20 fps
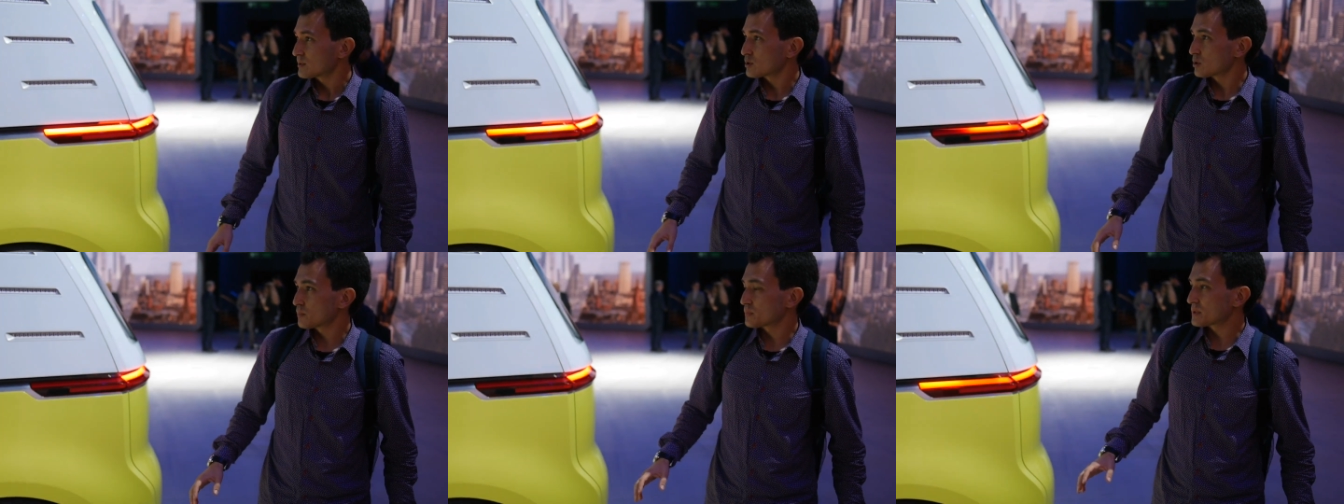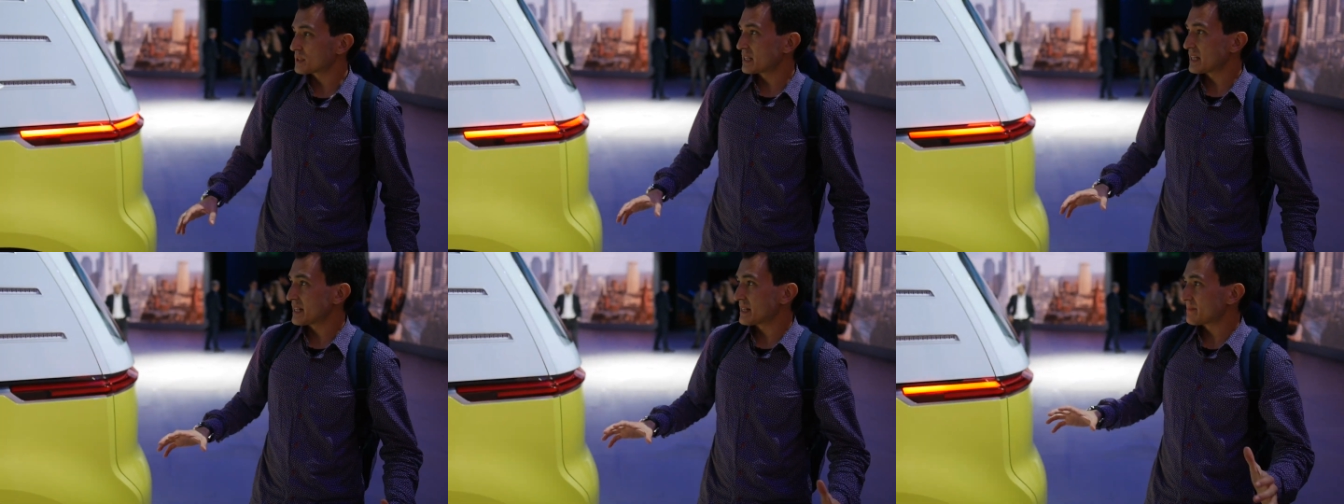
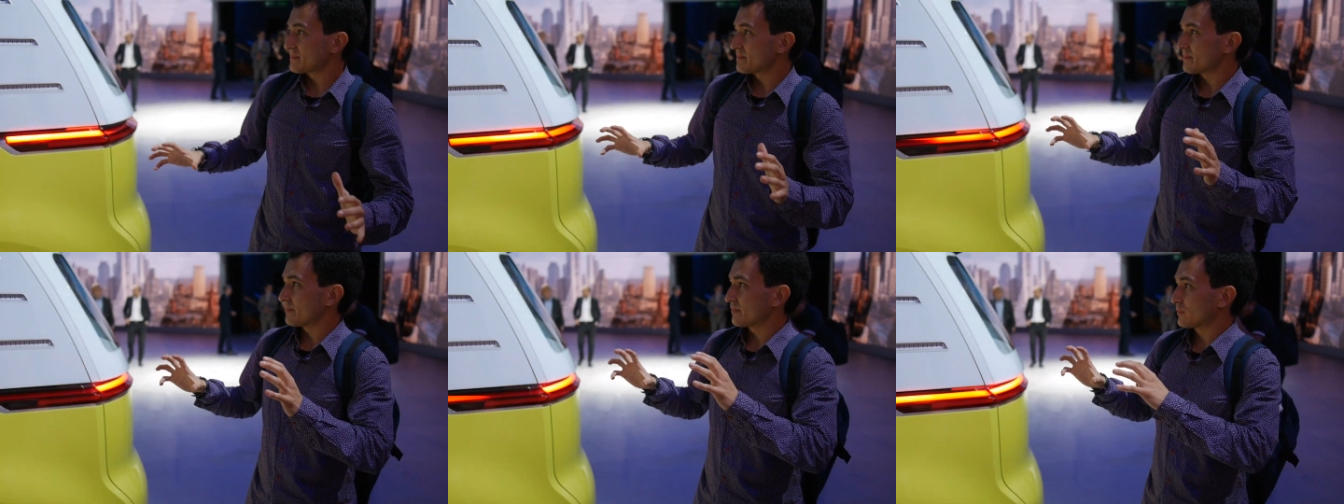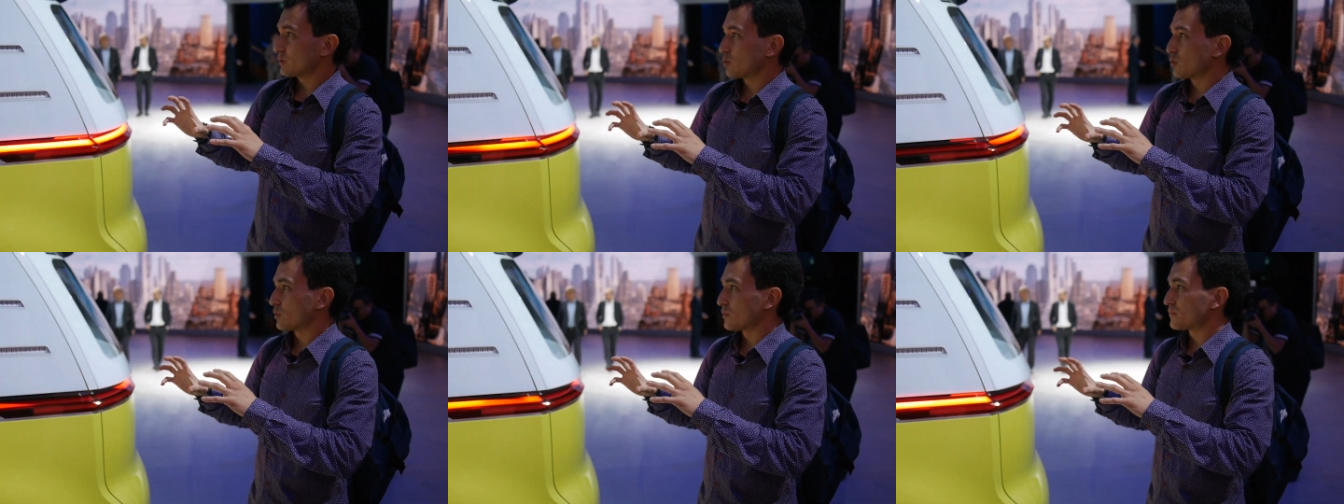Собственно,
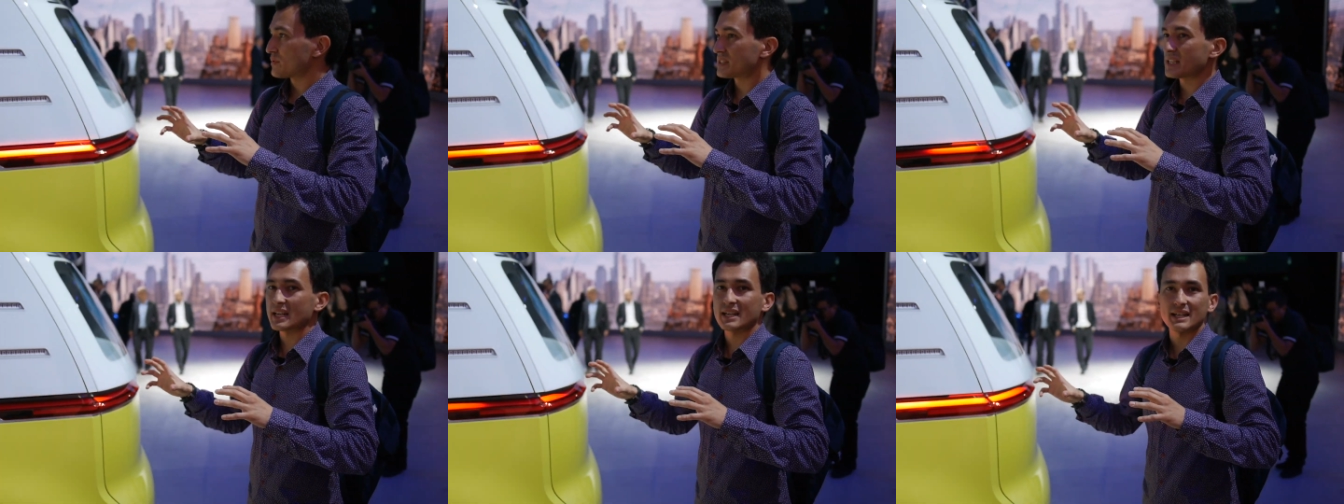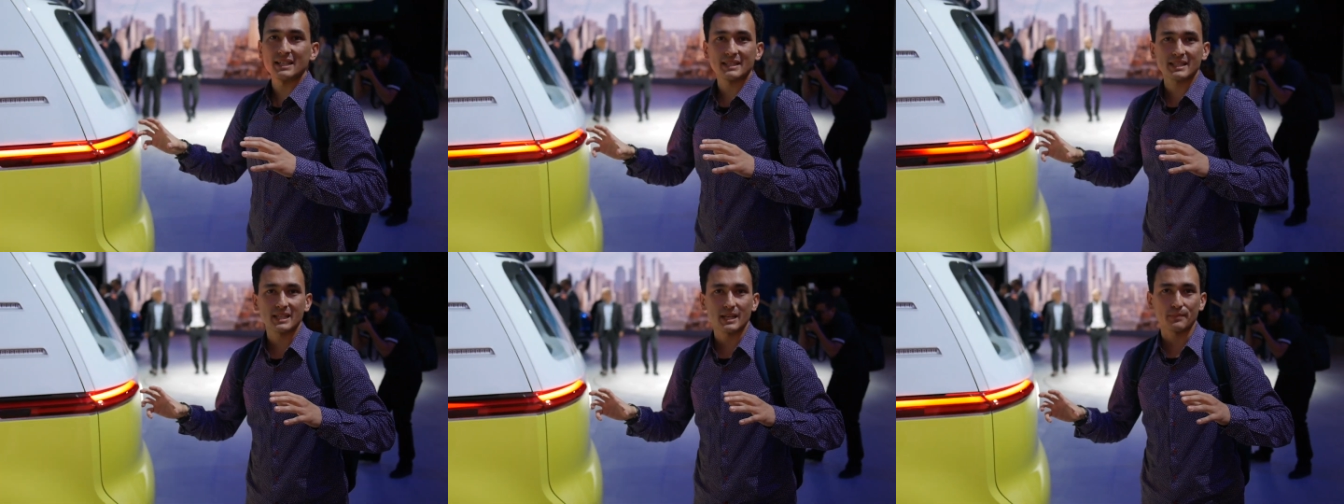ну, все
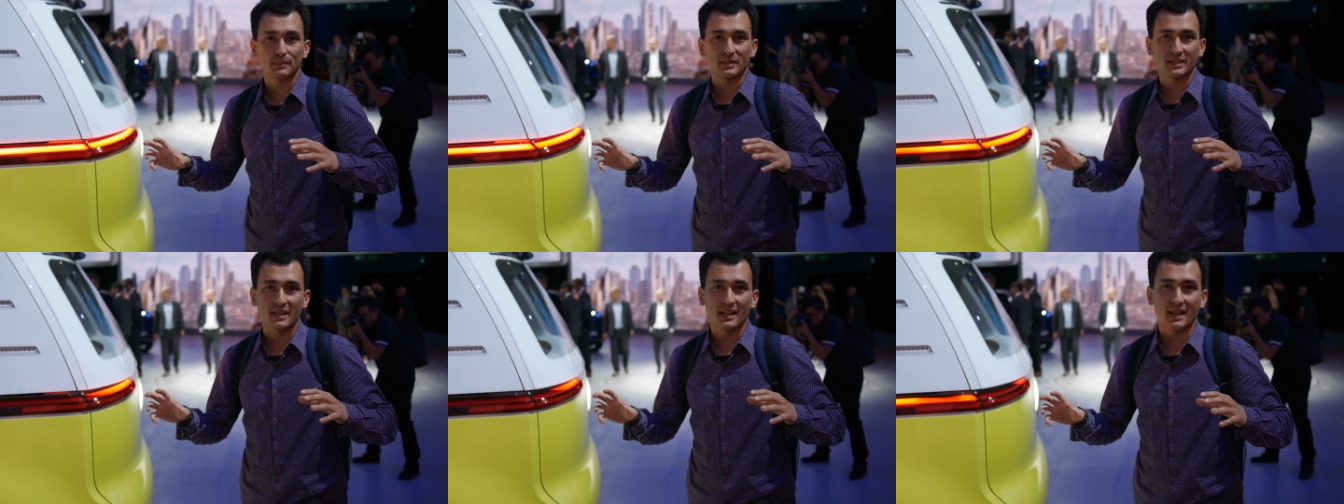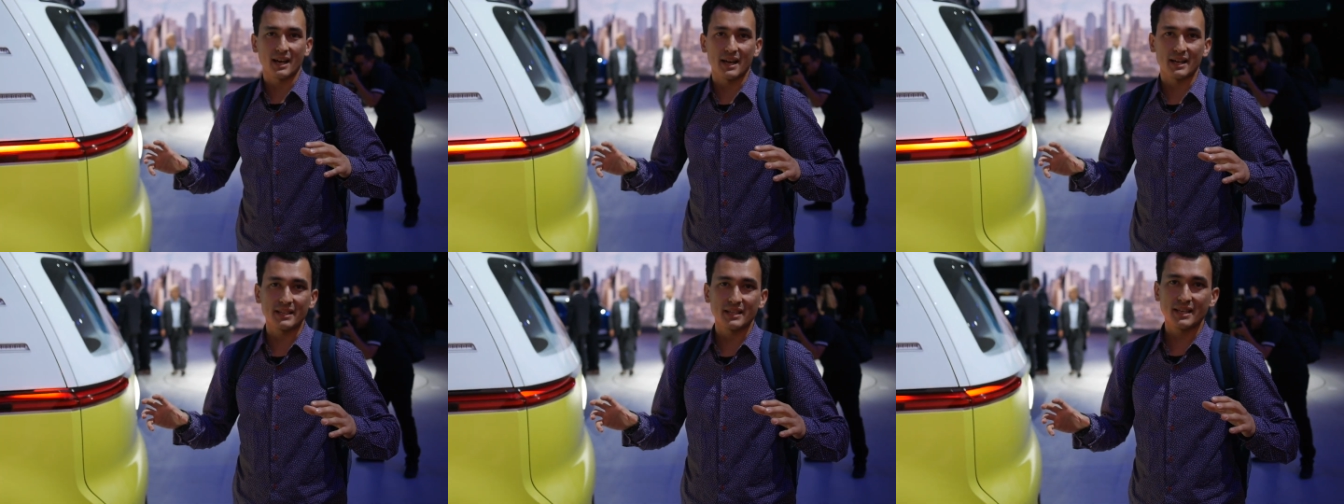
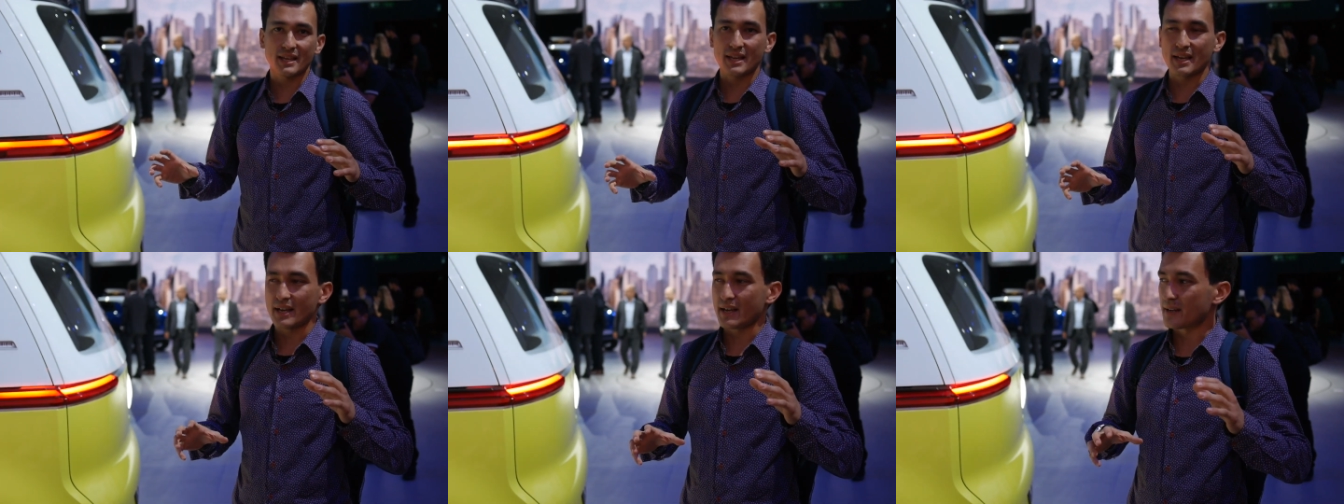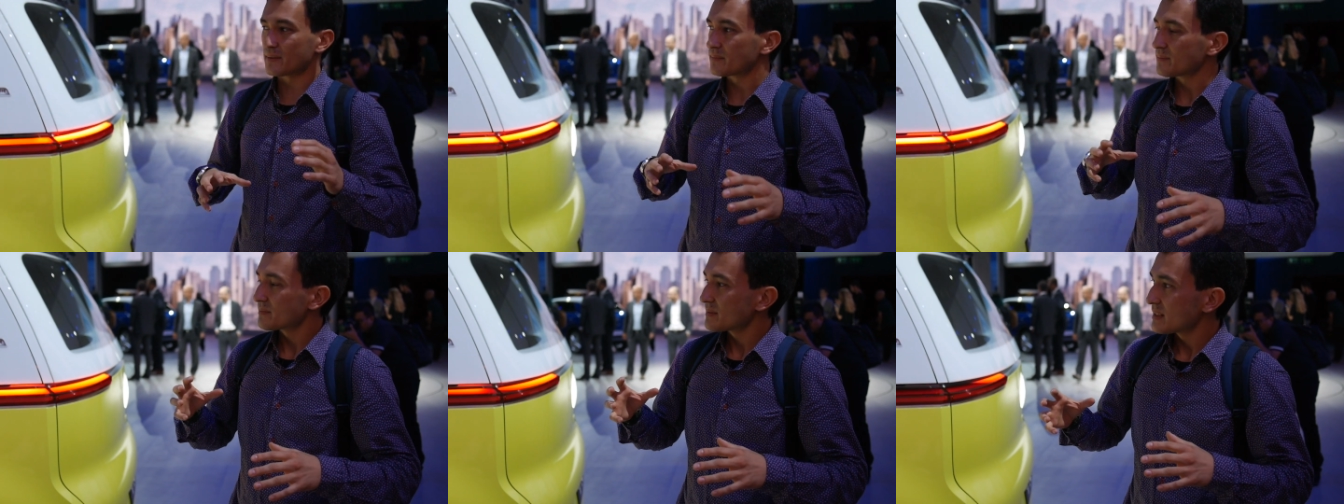концепты, они